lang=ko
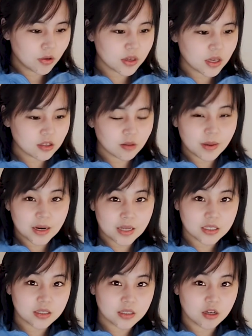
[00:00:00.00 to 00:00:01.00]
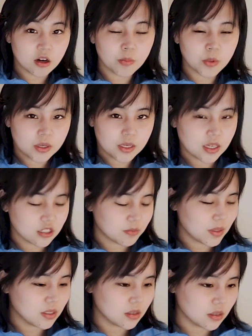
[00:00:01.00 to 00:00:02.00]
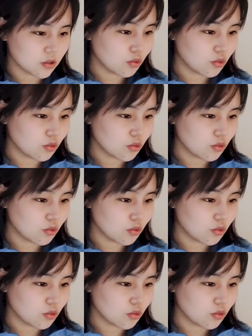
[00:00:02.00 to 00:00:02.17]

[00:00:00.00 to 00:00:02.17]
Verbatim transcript: 여기에서 말하는 이 operating expenses